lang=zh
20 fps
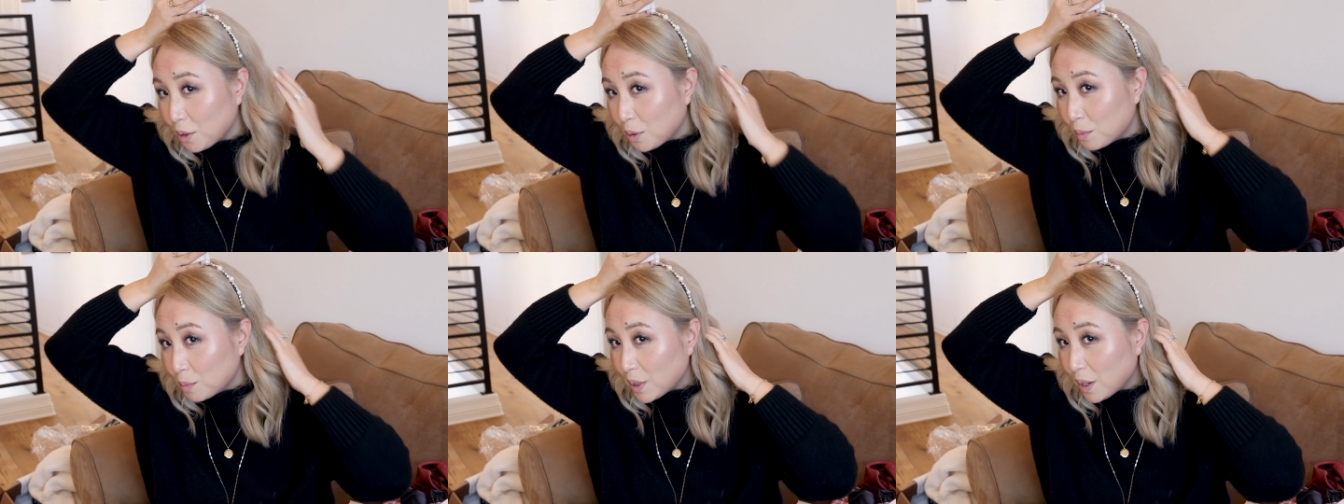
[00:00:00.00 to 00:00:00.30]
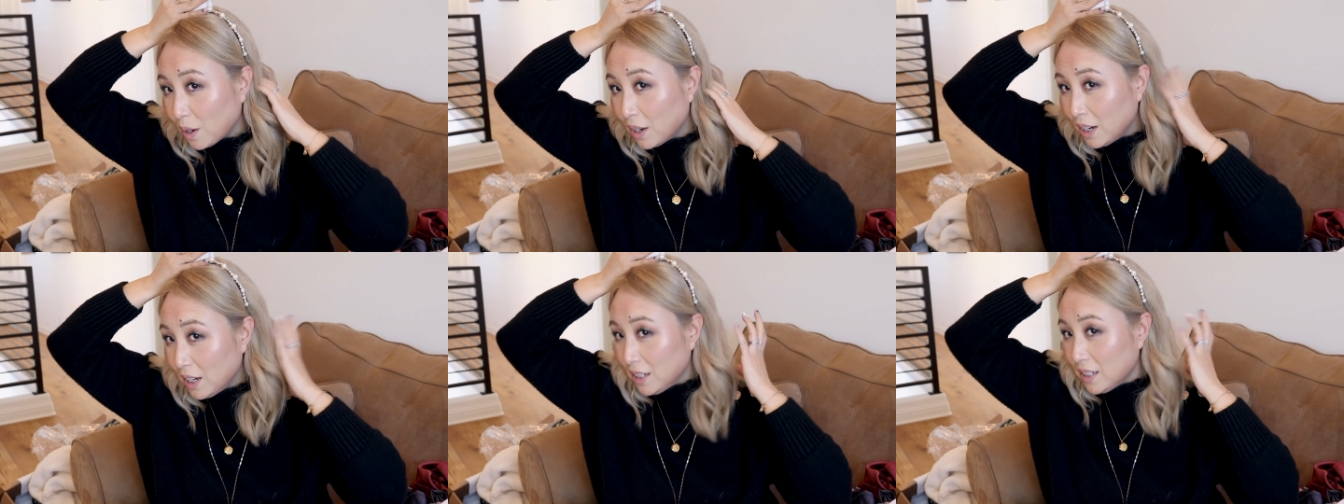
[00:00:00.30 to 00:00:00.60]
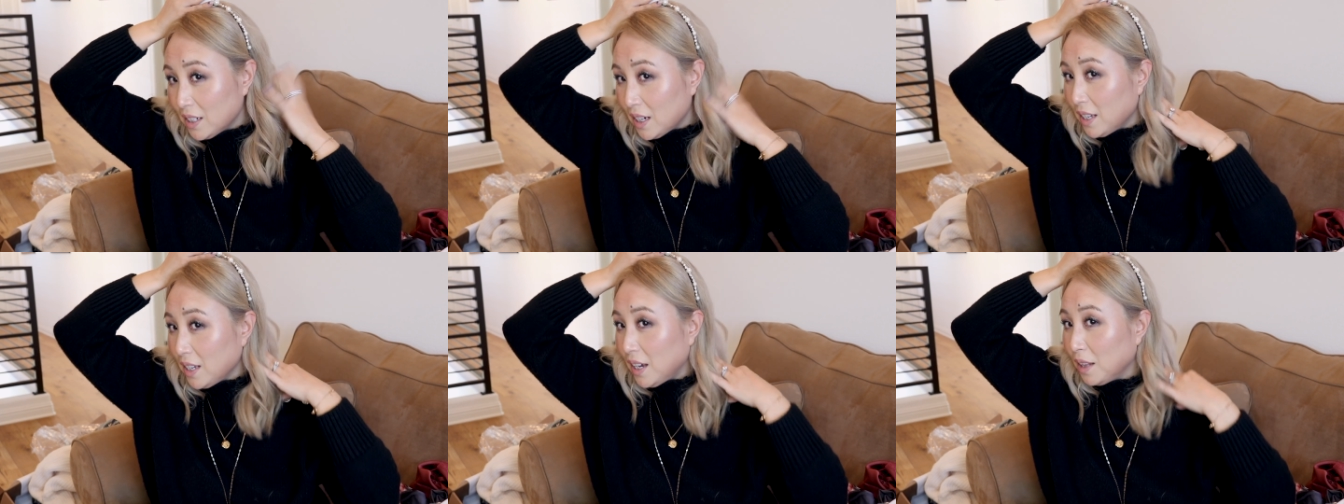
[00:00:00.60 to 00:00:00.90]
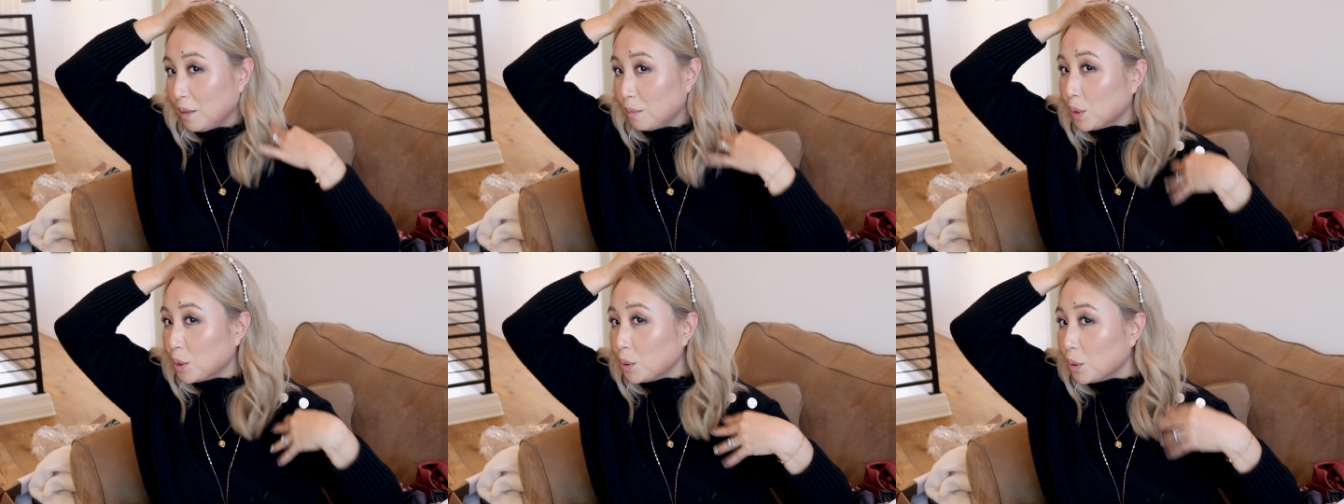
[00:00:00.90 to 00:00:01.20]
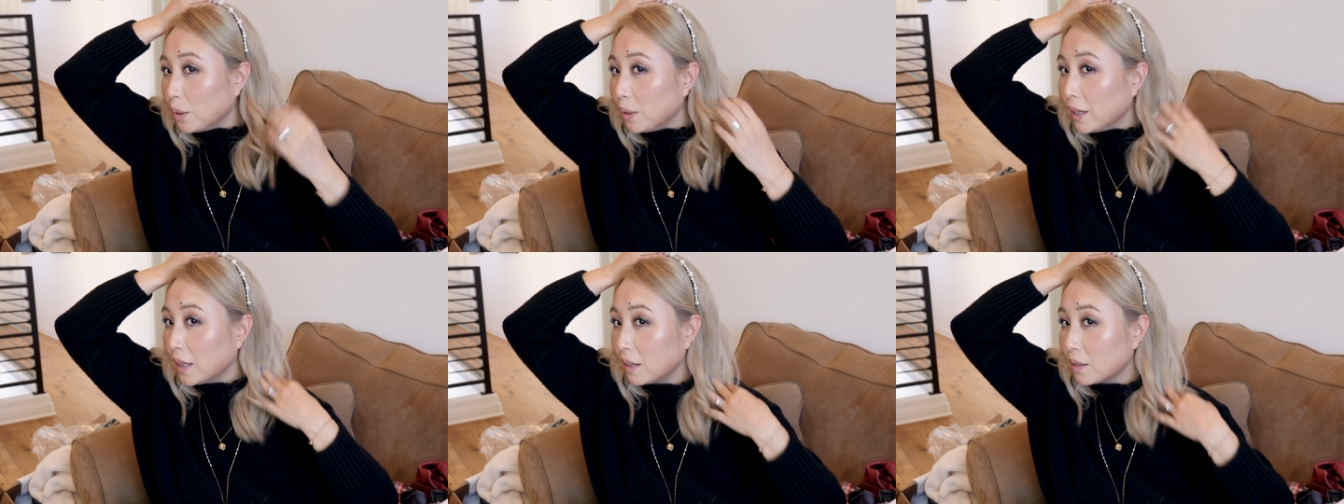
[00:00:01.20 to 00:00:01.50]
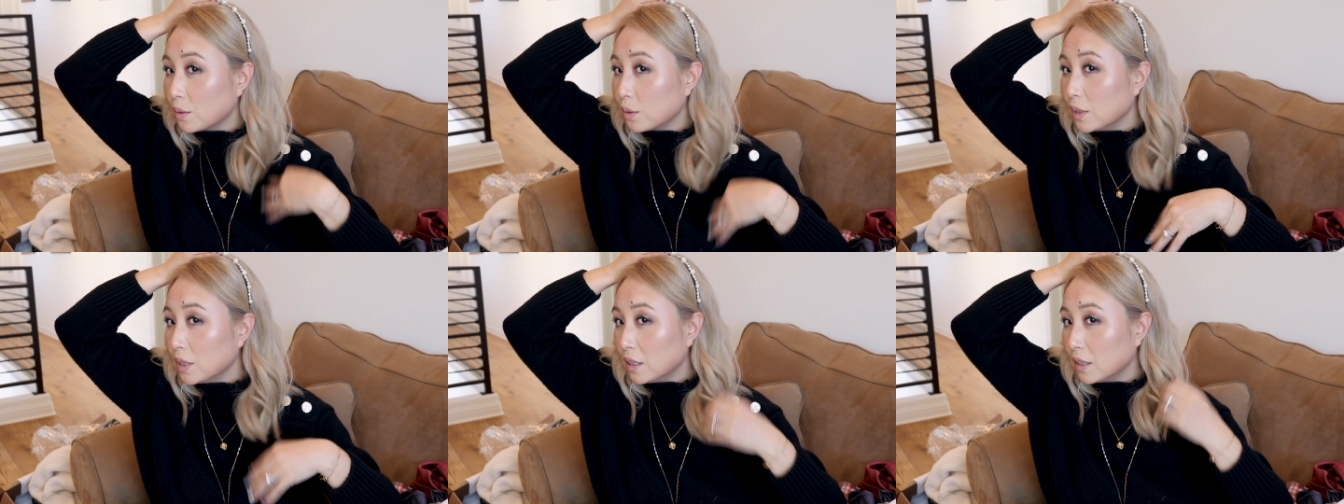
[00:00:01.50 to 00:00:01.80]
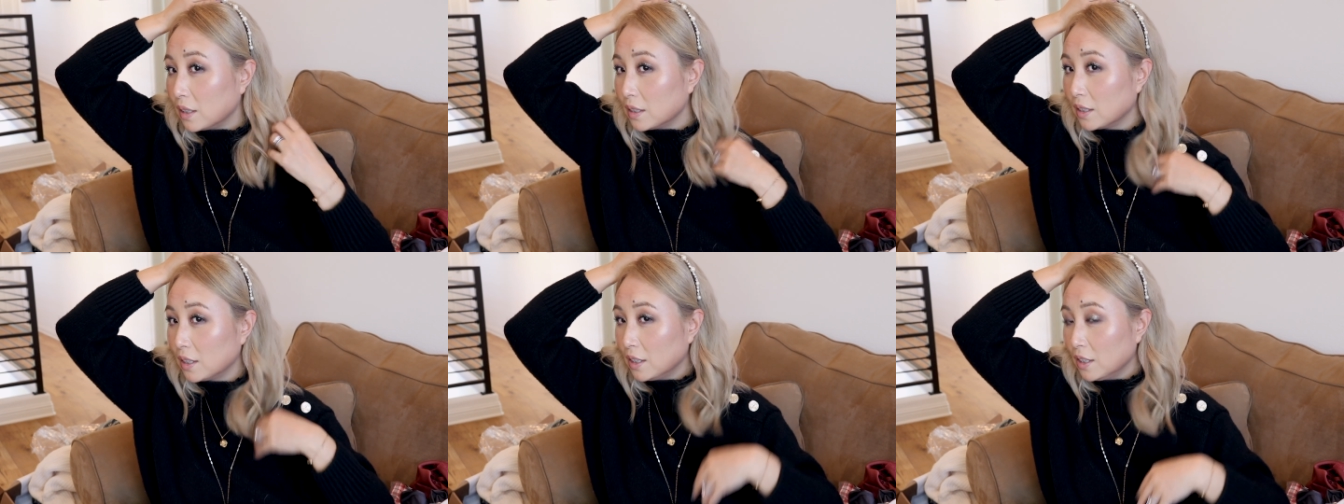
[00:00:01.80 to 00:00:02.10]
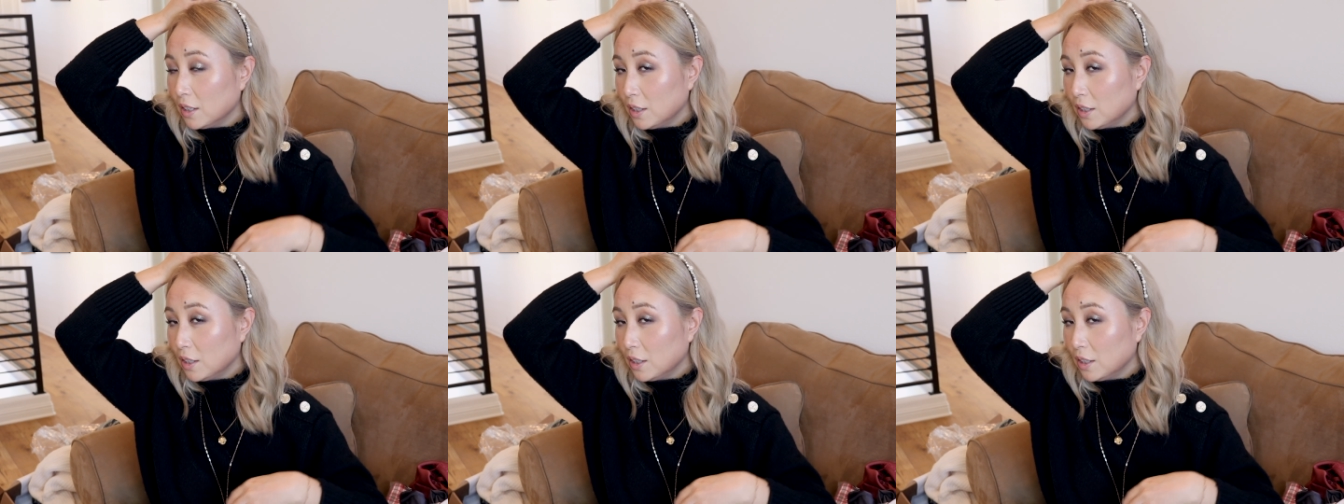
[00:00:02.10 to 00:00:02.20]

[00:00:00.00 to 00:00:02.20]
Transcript: 我不知道拆下来能不能退了，所以呢，